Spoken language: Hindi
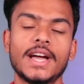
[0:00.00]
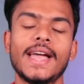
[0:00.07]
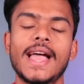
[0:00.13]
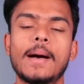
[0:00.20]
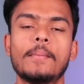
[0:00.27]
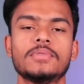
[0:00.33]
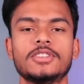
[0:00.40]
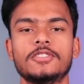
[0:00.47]
चाहे
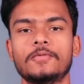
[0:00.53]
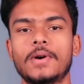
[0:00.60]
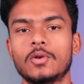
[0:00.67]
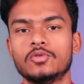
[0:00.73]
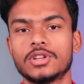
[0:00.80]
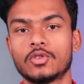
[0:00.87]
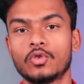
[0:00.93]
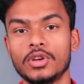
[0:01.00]
अमेजन
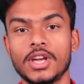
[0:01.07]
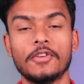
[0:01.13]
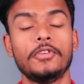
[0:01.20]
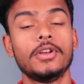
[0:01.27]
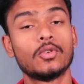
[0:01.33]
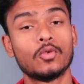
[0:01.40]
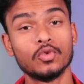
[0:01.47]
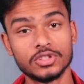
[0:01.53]
भाउचर हो हो या
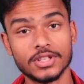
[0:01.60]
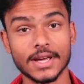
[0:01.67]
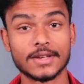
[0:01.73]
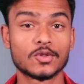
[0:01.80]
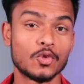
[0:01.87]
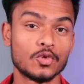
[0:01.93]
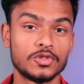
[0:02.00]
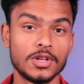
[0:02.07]
फिर कुछ
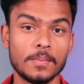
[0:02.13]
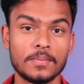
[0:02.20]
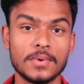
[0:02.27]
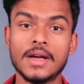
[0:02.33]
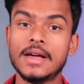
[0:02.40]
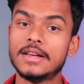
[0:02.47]
एक्सक्लूसिव